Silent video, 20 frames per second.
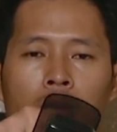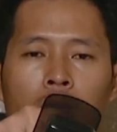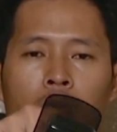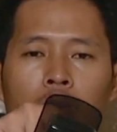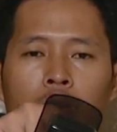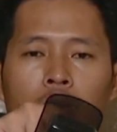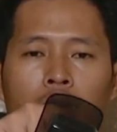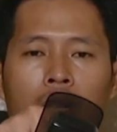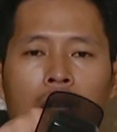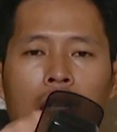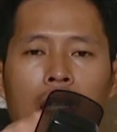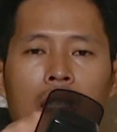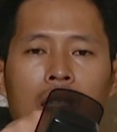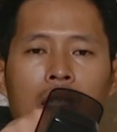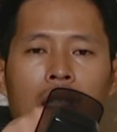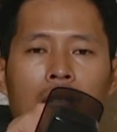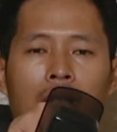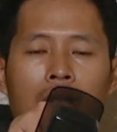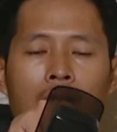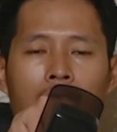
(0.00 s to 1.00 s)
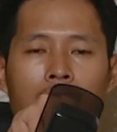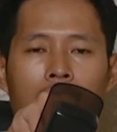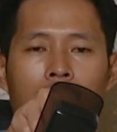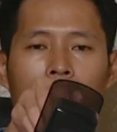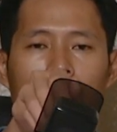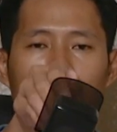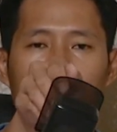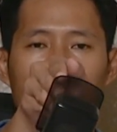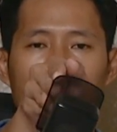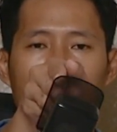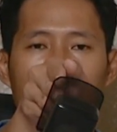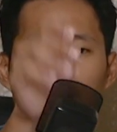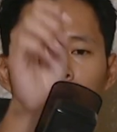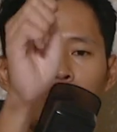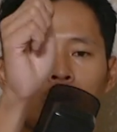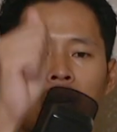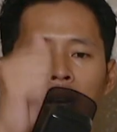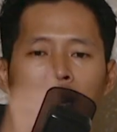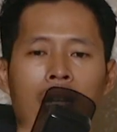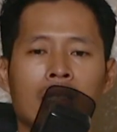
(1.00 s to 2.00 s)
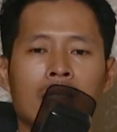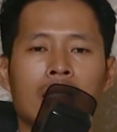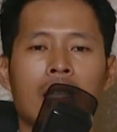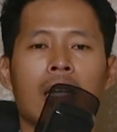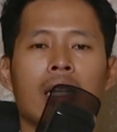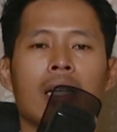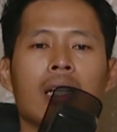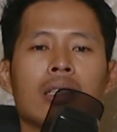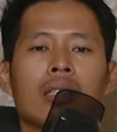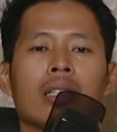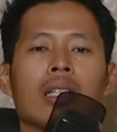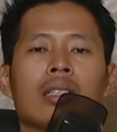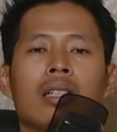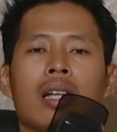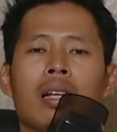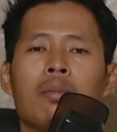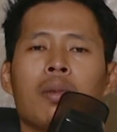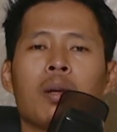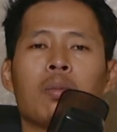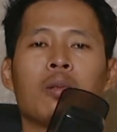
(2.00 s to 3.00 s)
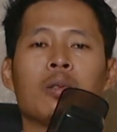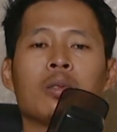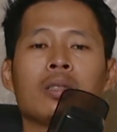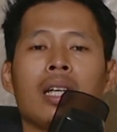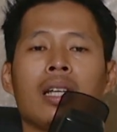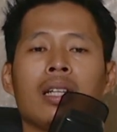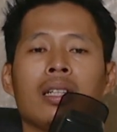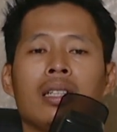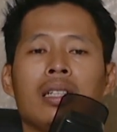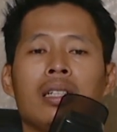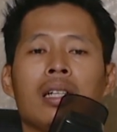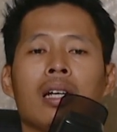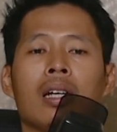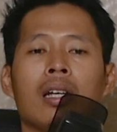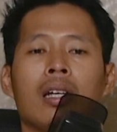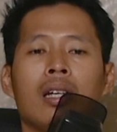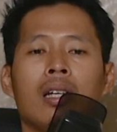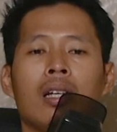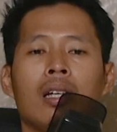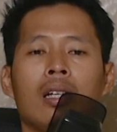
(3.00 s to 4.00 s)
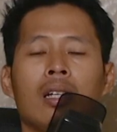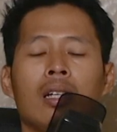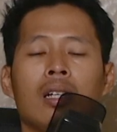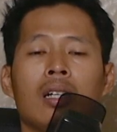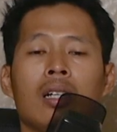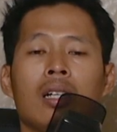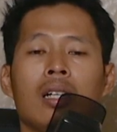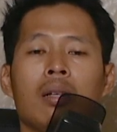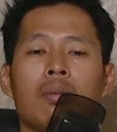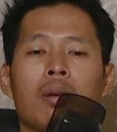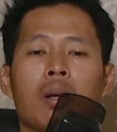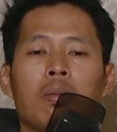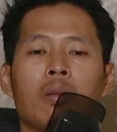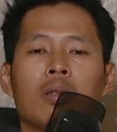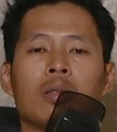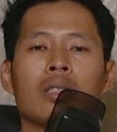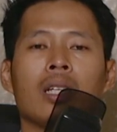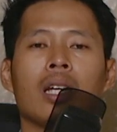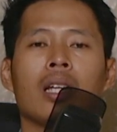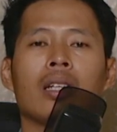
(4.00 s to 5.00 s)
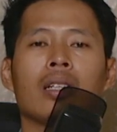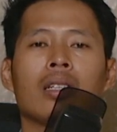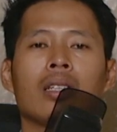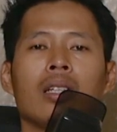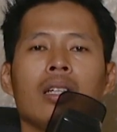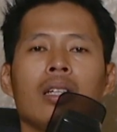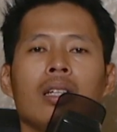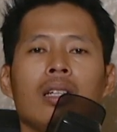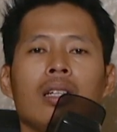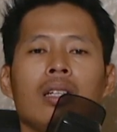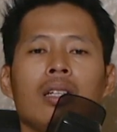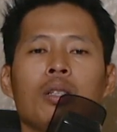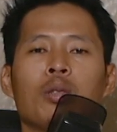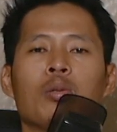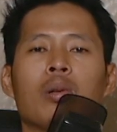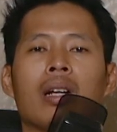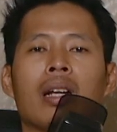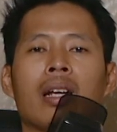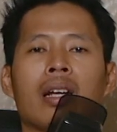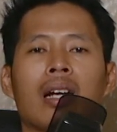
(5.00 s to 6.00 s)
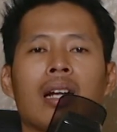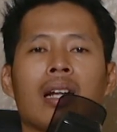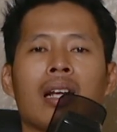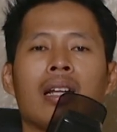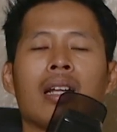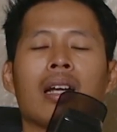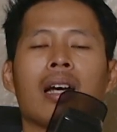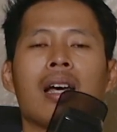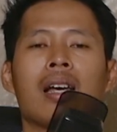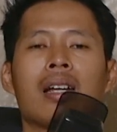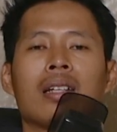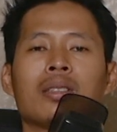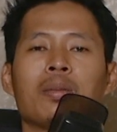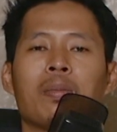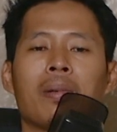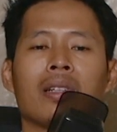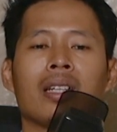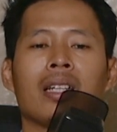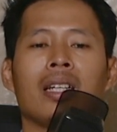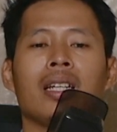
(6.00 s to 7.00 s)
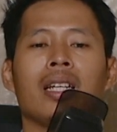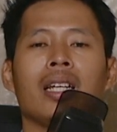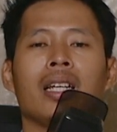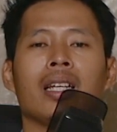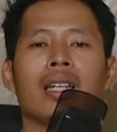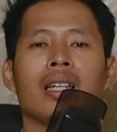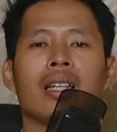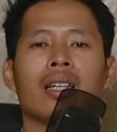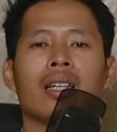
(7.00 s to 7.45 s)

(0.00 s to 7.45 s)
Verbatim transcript: mundur lagi sekitar satu tangan saya sekitar 50 cm ya 50 cm suara yang kalian dengar seperti ini